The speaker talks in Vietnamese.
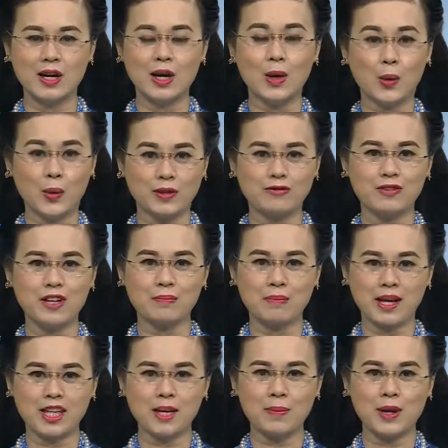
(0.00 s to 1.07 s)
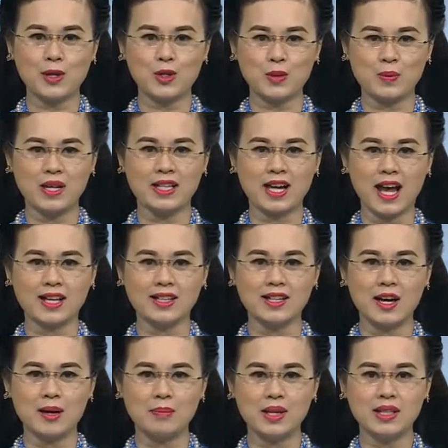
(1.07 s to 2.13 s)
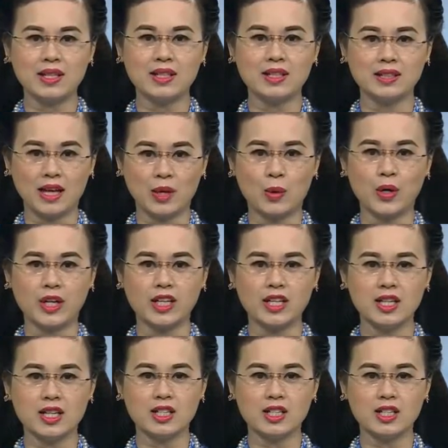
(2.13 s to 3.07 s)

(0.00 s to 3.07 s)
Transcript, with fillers: Ủy viên Ban chấp hành Trung ương Đảng, Bí thư Thành ủy,